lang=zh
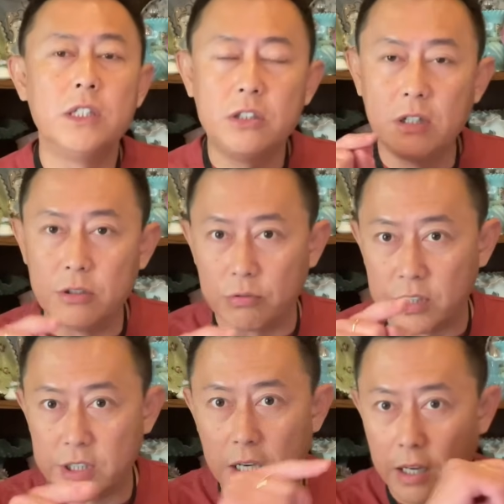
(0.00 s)
这就是
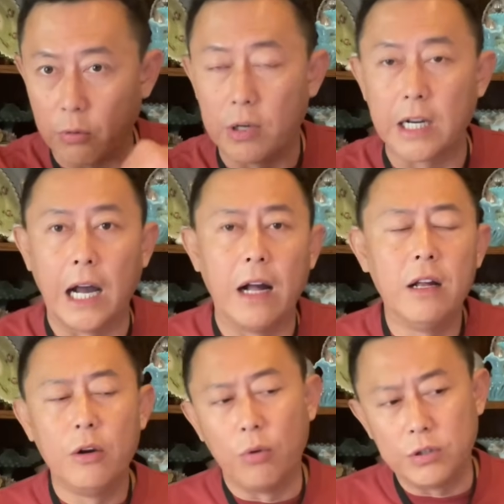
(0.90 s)
心理落差。
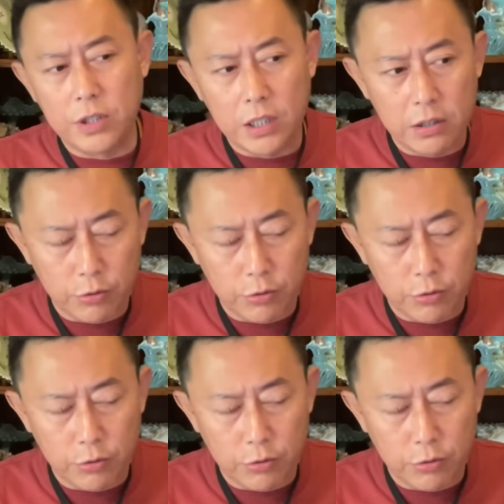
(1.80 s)
我觉